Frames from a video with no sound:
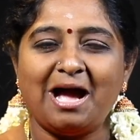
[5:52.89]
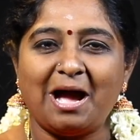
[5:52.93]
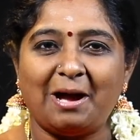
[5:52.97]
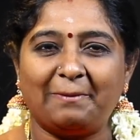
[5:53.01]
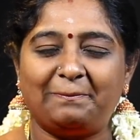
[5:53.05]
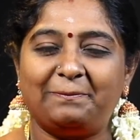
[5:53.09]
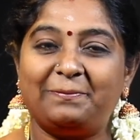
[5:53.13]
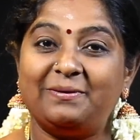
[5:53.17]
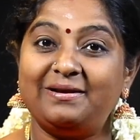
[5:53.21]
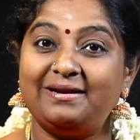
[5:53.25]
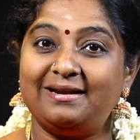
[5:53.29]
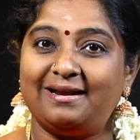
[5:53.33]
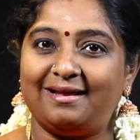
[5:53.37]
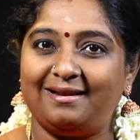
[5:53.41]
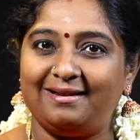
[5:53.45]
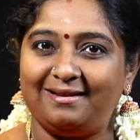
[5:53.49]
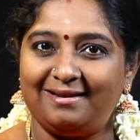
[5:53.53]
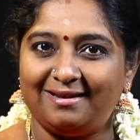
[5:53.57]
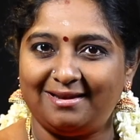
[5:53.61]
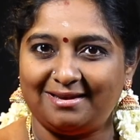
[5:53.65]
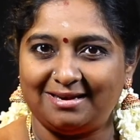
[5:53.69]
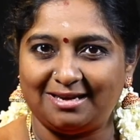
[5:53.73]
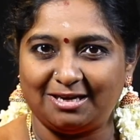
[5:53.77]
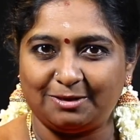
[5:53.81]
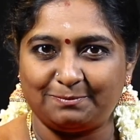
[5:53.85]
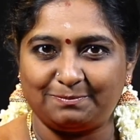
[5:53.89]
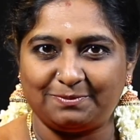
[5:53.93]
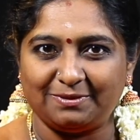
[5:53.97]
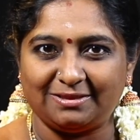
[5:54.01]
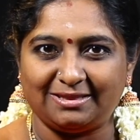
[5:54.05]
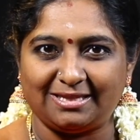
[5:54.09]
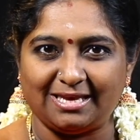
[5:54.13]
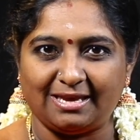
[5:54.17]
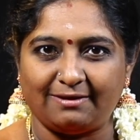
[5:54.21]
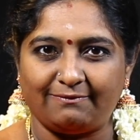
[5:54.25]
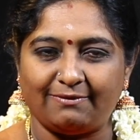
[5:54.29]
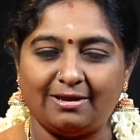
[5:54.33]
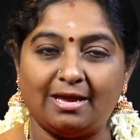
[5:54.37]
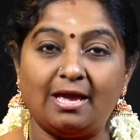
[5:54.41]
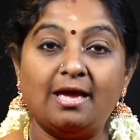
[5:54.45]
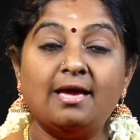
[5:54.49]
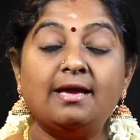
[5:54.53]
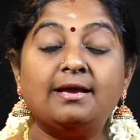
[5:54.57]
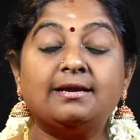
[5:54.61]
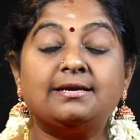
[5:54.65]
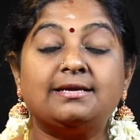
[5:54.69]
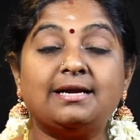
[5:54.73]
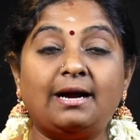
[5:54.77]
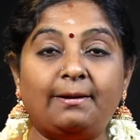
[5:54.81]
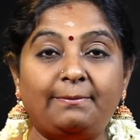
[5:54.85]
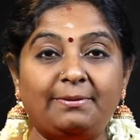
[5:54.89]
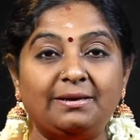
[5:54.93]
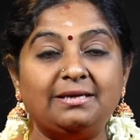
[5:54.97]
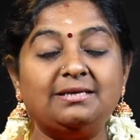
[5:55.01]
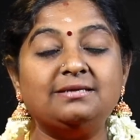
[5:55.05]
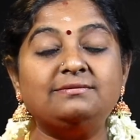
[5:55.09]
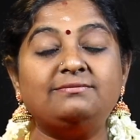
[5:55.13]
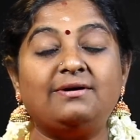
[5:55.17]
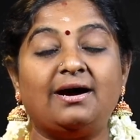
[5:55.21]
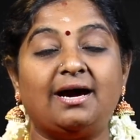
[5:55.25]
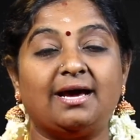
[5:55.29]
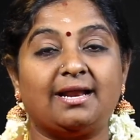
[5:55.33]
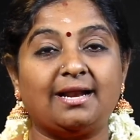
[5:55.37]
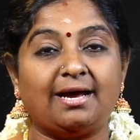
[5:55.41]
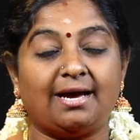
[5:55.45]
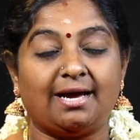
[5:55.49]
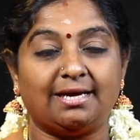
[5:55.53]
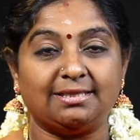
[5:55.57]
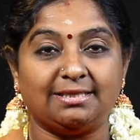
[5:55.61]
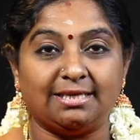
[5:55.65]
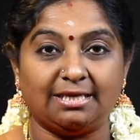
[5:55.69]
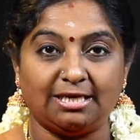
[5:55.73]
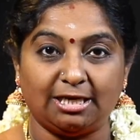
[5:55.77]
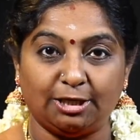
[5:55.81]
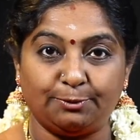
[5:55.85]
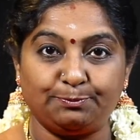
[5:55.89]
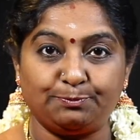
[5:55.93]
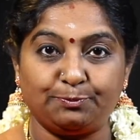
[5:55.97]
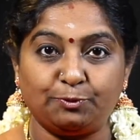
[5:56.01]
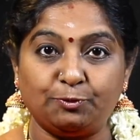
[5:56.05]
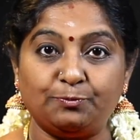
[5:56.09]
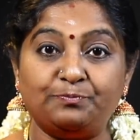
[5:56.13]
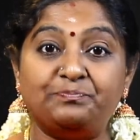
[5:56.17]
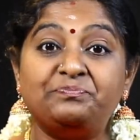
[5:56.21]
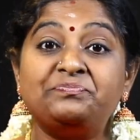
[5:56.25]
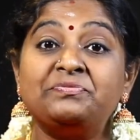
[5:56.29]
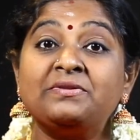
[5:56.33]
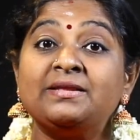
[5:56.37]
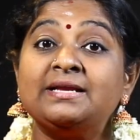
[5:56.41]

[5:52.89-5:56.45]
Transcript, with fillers: அப்போ நல்ல நட்பு தேவை கபடு வாராத நட்பும்